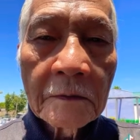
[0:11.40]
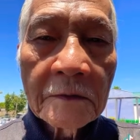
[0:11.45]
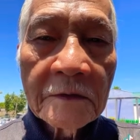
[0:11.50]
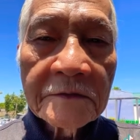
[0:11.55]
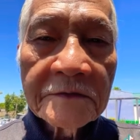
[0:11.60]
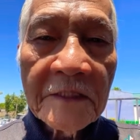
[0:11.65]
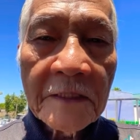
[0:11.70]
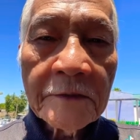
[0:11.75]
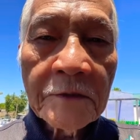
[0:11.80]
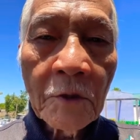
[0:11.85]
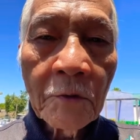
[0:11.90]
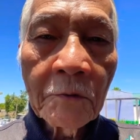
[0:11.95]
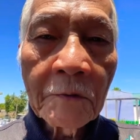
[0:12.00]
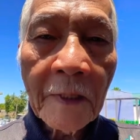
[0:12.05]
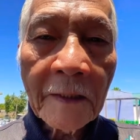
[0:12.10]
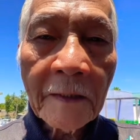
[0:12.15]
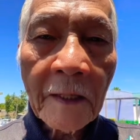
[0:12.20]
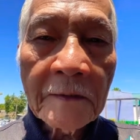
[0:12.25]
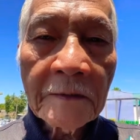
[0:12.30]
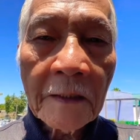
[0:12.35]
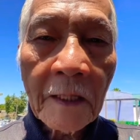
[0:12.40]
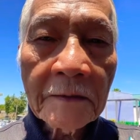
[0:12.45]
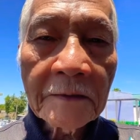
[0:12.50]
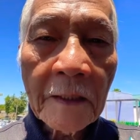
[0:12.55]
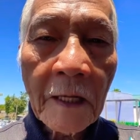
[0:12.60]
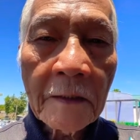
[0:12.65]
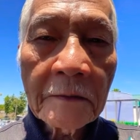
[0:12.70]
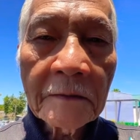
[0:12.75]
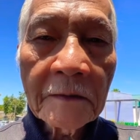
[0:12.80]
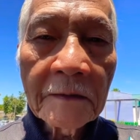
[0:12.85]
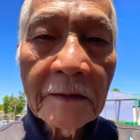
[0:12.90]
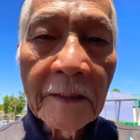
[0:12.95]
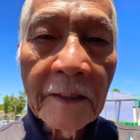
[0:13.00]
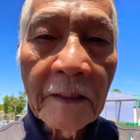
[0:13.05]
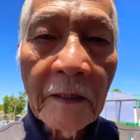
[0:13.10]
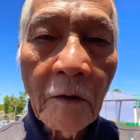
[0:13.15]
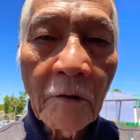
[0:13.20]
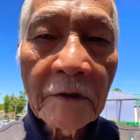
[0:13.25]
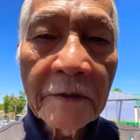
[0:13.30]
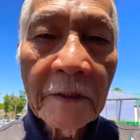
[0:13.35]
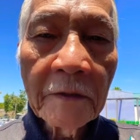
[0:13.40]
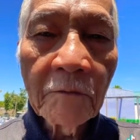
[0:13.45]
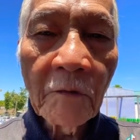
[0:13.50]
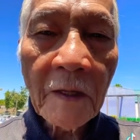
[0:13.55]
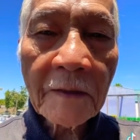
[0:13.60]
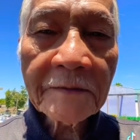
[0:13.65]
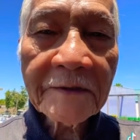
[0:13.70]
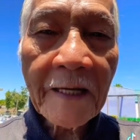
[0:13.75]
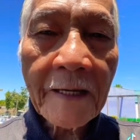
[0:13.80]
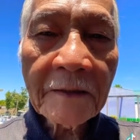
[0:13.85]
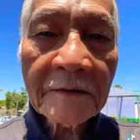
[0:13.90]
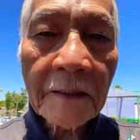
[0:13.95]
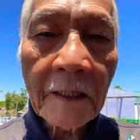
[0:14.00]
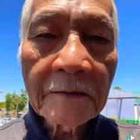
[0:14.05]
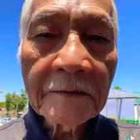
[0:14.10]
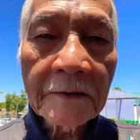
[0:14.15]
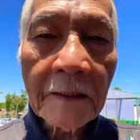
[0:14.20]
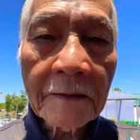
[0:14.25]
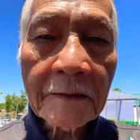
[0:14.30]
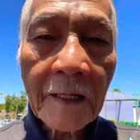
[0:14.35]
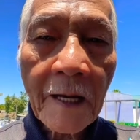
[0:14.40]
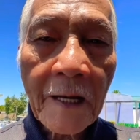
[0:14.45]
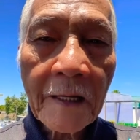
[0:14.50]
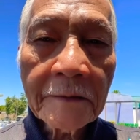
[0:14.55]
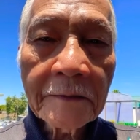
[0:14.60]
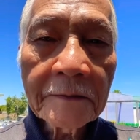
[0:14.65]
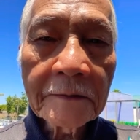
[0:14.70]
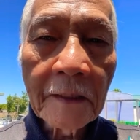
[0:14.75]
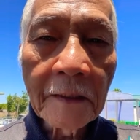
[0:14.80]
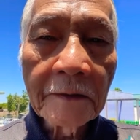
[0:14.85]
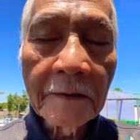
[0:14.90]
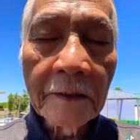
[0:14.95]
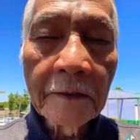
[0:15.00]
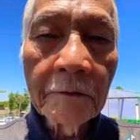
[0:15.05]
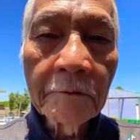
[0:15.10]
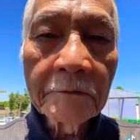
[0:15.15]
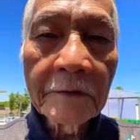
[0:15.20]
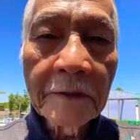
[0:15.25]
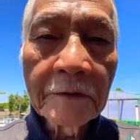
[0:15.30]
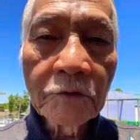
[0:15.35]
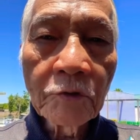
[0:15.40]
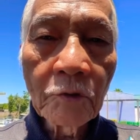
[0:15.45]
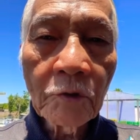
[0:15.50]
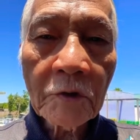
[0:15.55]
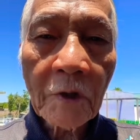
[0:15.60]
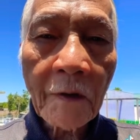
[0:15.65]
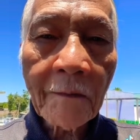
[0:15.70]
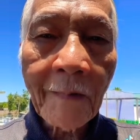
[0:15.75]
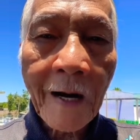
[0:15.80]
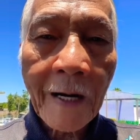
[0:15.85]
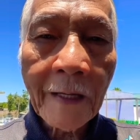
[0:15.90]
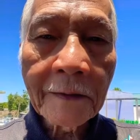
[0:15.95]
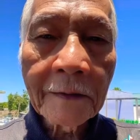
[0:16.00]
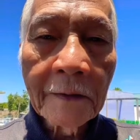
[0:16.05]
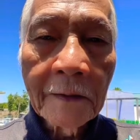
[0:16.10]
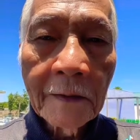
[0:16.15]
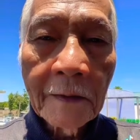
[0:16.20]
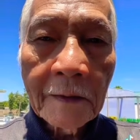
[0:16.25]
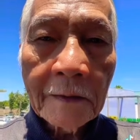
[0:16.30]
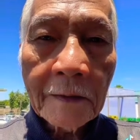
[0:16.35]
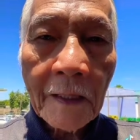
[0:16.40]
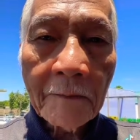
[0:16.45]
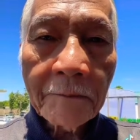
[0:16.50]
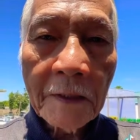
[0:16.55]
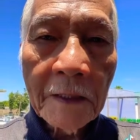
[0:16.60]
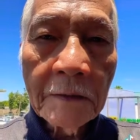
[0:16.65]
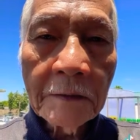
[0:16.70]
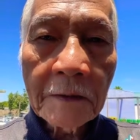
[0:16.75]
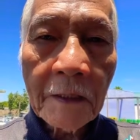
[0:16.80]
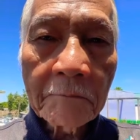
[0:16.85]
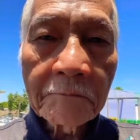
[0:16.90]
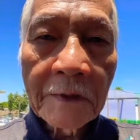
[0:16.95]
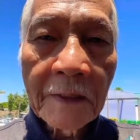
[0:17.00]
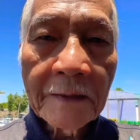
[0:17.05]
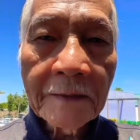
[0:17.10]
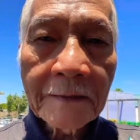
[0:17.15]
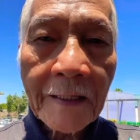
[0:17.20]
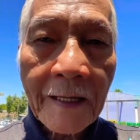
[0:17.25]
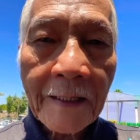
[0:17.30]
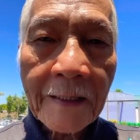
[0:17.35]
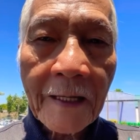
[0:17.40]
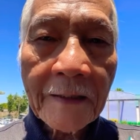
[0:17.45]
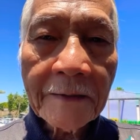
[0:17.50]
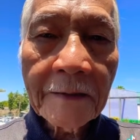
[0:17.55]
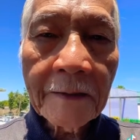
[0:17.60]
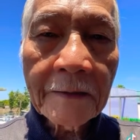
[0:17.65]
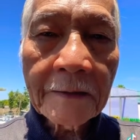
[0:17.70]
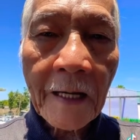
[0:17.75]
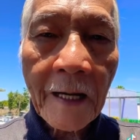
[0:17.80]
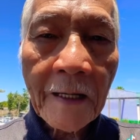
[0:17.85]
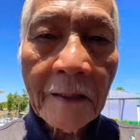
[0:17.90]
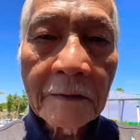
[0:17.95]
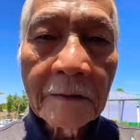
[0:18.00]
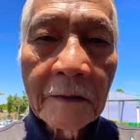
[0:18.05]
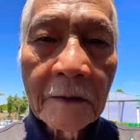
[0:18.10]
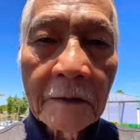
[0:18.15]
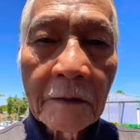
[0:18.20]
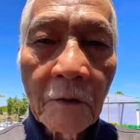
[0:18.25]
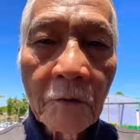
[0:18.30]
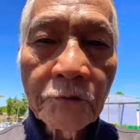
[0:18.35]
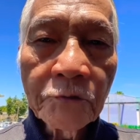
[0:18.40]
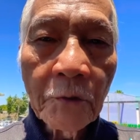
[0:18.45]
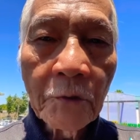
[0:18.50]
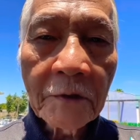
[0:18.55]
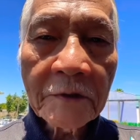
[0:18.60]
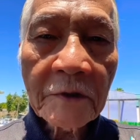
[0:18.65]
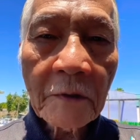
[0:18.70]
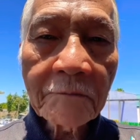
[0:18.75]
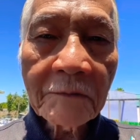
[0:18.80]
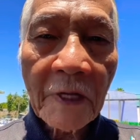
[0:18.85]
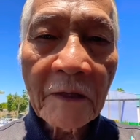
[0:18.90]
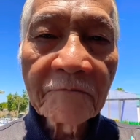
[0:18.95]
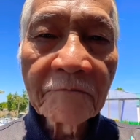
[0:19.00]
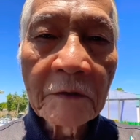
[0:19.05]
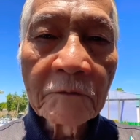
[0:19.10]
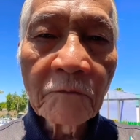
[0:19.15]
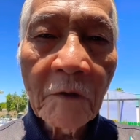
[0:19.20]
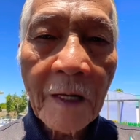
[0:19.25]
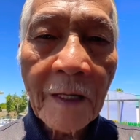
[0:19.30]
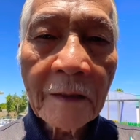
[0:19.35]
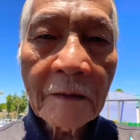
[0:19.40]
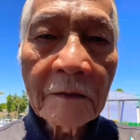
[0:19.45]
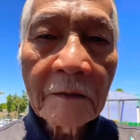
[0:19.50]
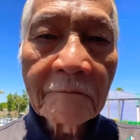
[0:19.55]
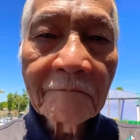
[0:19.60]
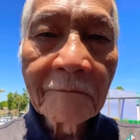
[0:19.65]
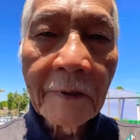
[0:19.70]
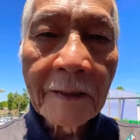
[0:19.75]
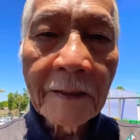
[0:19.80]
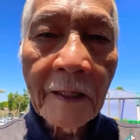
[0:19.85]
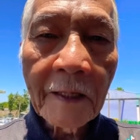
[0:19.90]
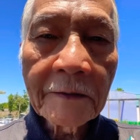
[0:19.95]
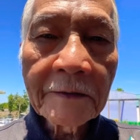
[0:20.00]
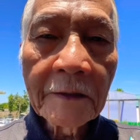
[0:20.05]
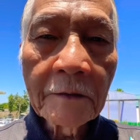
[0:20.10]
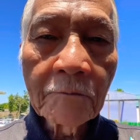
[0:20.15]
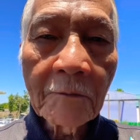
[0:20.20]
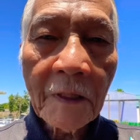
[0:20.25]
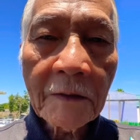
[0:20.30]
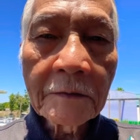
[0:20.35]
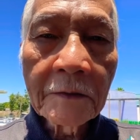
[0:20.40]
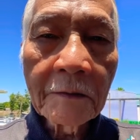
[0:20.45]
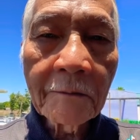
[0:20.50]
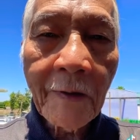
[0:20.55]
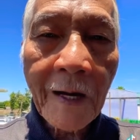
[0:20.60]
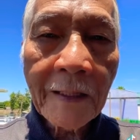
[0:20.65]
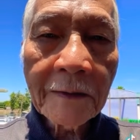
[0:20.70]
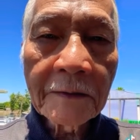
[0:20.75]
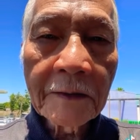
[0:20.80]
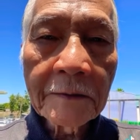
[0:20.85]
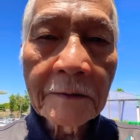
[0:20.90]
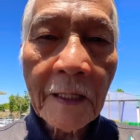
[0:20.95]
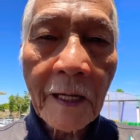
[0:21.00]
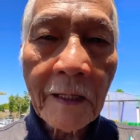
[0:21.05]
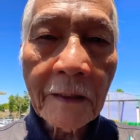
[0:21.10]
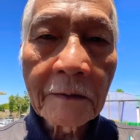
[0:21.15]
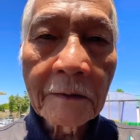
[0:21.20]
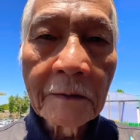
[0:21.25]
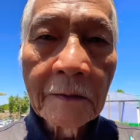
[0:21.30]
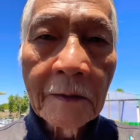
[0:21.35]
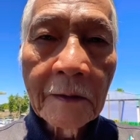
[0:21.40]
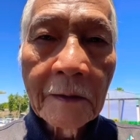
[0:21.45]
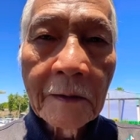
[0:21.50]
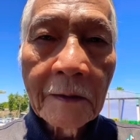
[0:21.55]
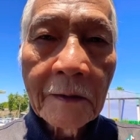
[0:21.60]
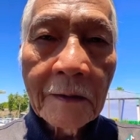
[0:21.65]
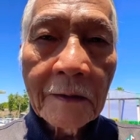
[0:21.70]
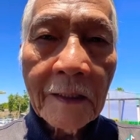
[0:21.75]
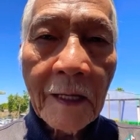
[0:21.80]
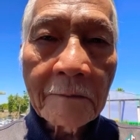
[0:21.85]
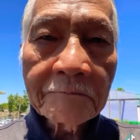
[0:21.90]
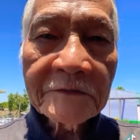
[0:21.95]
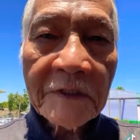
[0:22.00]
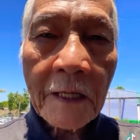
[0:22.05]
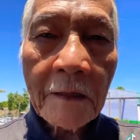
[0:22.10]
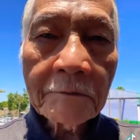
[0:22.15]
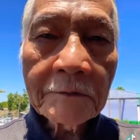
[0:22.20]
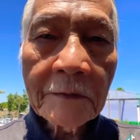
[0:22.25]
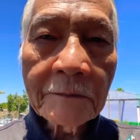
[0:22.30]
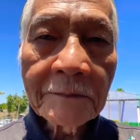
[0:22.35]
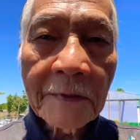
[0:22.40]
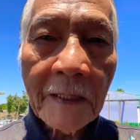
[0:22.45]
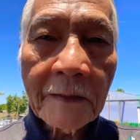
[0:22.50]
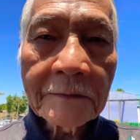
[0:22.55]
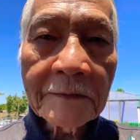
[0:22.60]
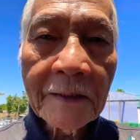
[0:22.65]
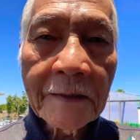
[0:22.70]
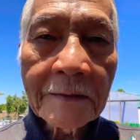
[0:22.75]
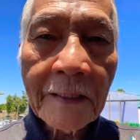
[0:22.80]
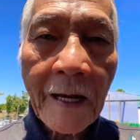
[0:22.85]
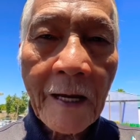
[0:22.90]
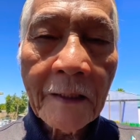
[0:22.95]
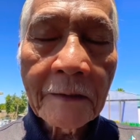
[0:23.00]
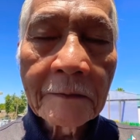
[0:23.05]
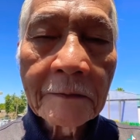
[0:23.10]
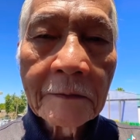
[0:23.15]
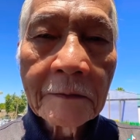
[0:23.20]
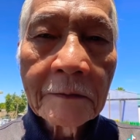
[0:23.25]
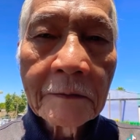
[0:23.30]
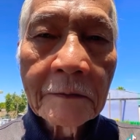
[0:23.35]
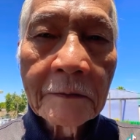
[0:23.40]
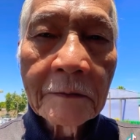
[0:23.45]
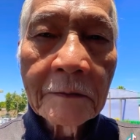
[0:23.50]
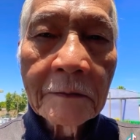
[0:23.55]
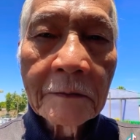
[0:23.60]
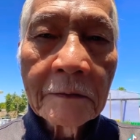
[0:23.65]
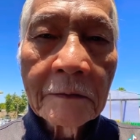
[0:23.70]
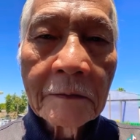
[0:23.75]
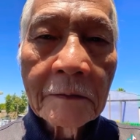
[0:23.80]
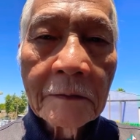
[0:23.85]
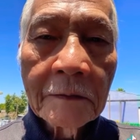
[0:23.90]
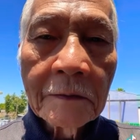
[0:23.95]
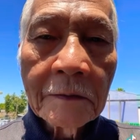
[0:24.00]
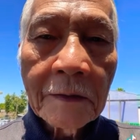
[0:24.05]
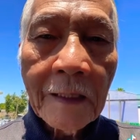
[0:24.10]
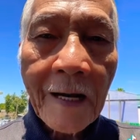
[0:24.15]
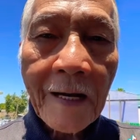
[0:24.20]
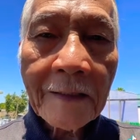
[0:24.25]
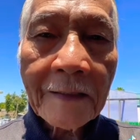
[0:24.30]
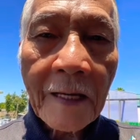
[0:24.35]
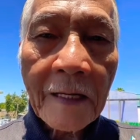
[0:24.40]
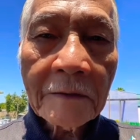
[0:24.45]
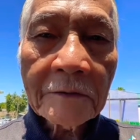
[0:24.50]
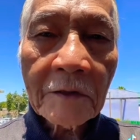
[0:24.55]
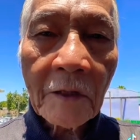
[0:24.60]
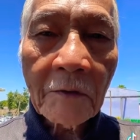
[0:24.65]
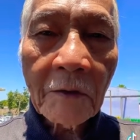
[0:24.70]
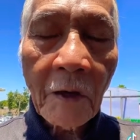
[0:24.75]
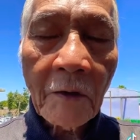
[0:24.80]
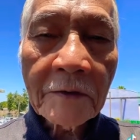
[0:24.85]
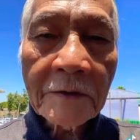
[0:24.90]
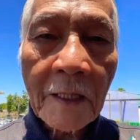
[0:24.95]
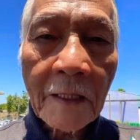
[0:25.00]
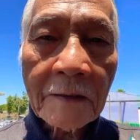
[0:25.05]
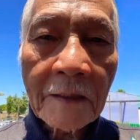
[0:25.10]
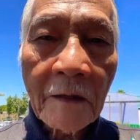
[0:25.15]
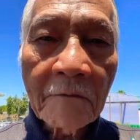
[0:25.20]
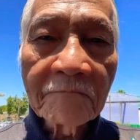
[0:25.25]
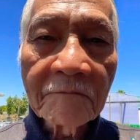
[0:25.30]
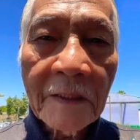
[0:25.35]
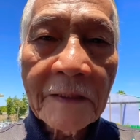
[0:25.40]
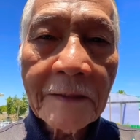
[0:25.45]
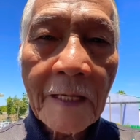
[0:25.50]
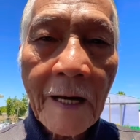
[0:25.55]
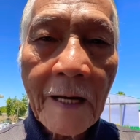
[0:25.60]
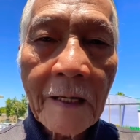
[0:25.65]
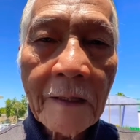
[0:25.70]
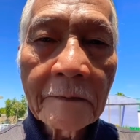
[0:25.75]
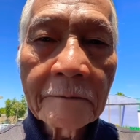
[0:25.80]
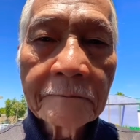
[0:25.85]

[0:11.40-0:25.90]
Giêsu là đấng thần nhân, liền ngôi thiên quốc giáng trần chết thai, tình yêu Thiên Chúa tỏ bài, đáp ứng công lý tặng ngay thiên đàng, cứu Chúa sống lại vinh quang, về nơi thiên quốc hứa ban linh thần, làm sao tiếp nhận thiên đàng. Ăn năn tội lỗi thật lòng với cha,